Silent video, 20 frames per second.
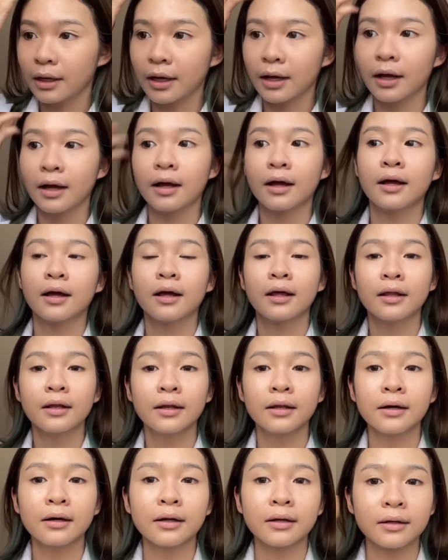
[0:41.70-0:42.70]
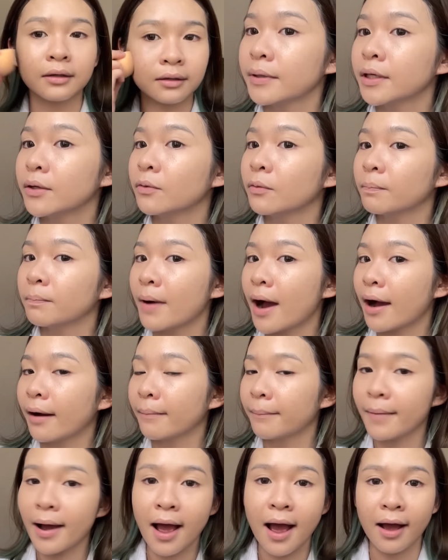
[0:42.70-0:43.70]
อ่ะเลิศผิวปังมา